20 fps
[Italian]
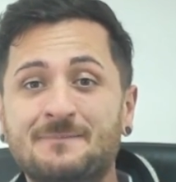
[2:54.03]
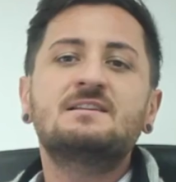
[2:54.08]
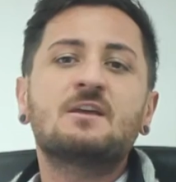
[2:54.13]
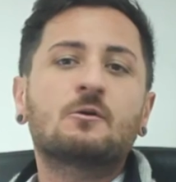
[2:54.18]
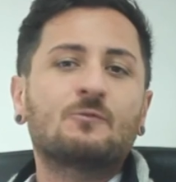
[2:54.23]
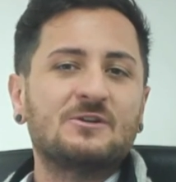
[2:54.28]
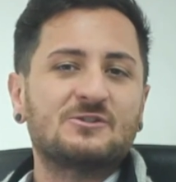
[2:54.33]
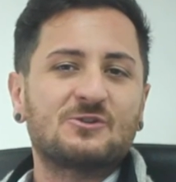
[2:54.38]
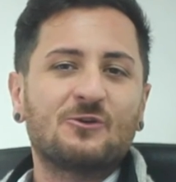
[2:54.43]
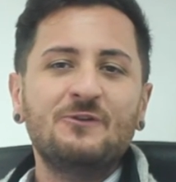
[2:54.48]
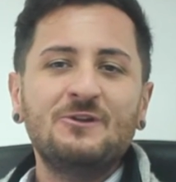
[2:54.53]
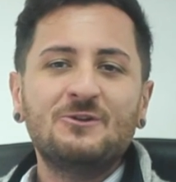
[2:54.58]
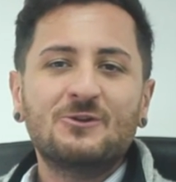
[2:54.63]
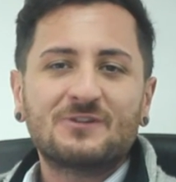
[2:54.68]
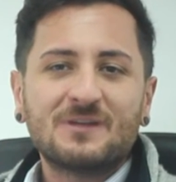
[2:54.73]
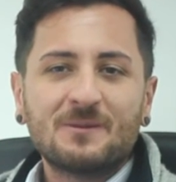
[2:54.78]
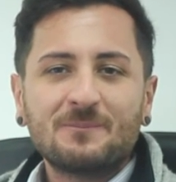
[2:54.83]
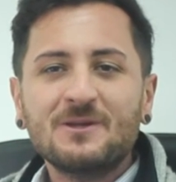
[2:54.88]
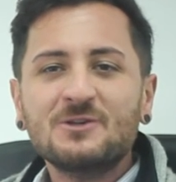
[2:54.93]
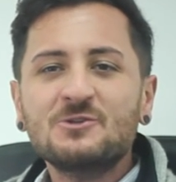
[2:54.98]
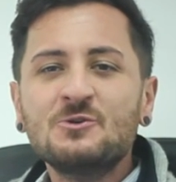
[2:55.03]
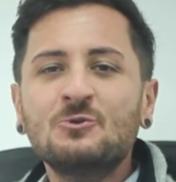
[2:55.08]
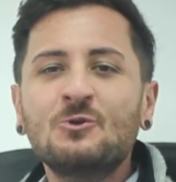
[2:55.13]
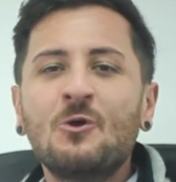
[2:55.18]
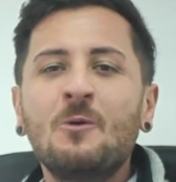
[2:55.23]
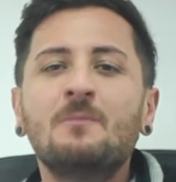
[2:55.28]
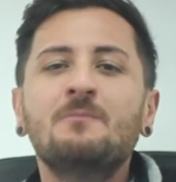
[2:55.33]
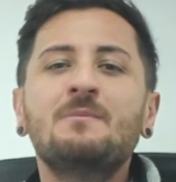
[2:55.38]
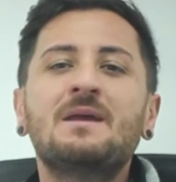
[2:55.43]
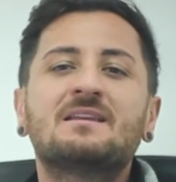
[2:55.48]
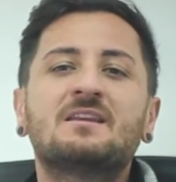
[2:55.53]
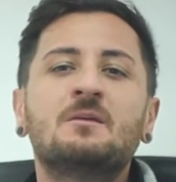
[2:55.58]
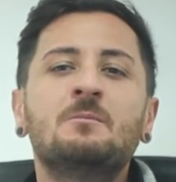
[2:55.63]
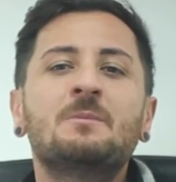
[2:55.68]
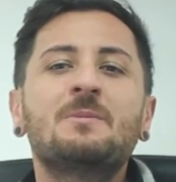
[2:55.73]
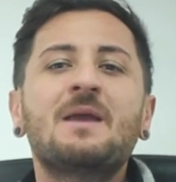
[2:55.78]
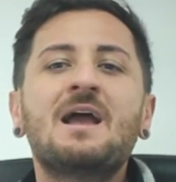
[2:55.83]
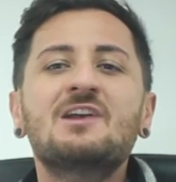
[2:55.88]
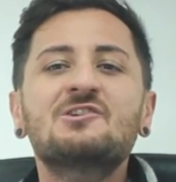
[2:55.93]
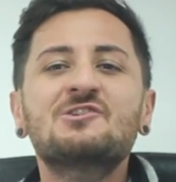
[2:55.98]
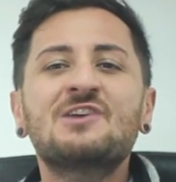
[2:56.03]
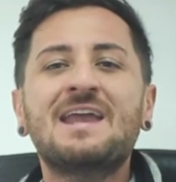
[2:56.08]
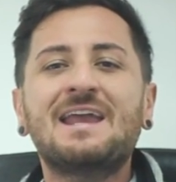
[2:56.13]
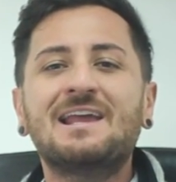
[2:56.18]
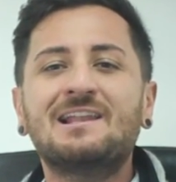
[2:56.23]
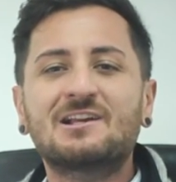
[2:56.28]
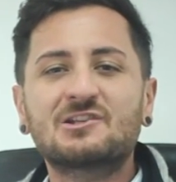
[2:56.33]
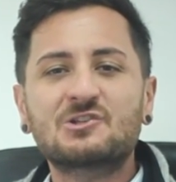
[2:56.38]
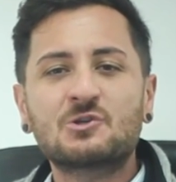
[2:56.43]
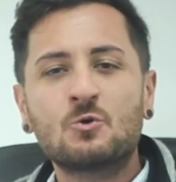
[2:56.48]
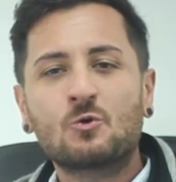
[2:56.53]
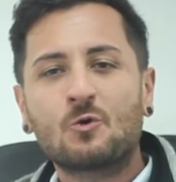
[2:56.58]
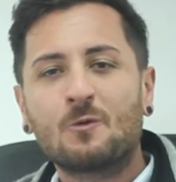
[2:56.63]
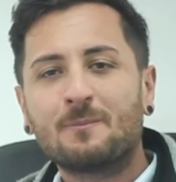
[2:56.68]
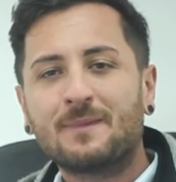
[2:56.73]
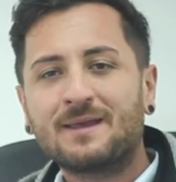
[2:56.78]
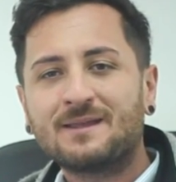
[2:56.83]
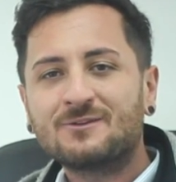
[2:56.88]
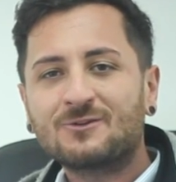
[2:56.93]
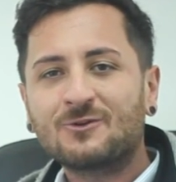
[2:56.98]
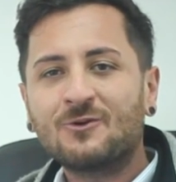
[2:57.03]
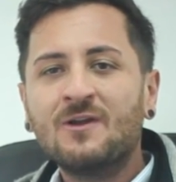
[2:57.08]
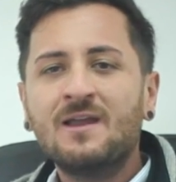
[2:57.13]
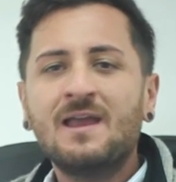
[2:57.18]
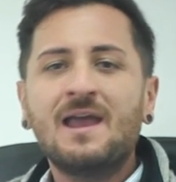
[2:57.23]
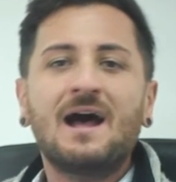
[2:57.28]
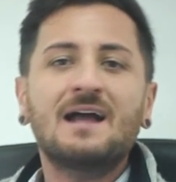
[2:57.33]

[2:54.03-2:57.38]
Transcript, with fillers: Se questo video ti è piaciuto metti mi piace e lascia un commento.